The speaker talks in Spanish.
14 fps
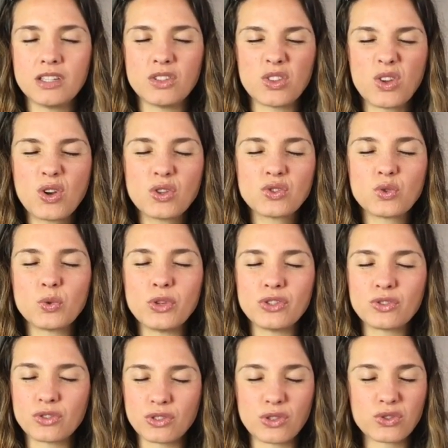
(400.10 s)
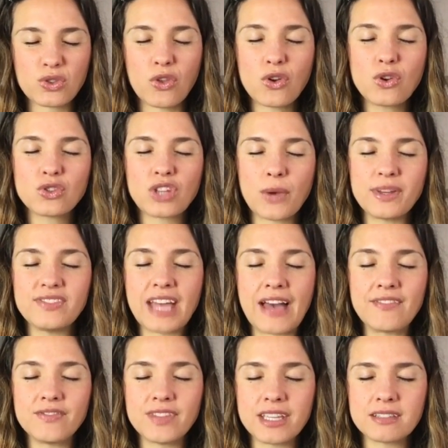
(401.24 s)
Todos los, todos los
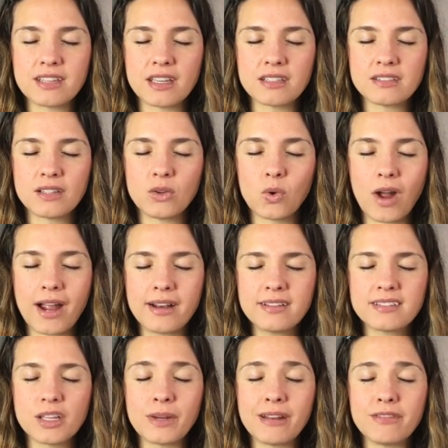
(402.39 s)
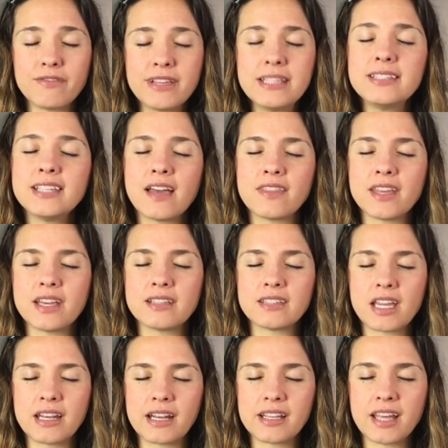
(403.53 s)
habitantes de este lugar se benefician de
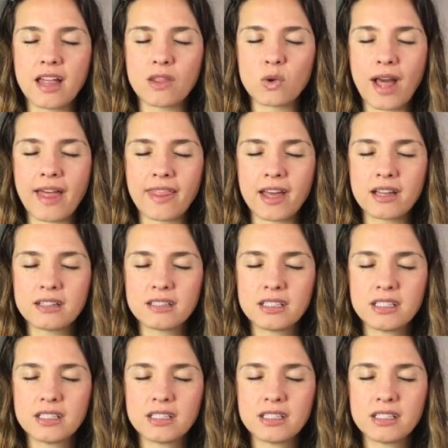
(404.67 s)
esa energía dorada.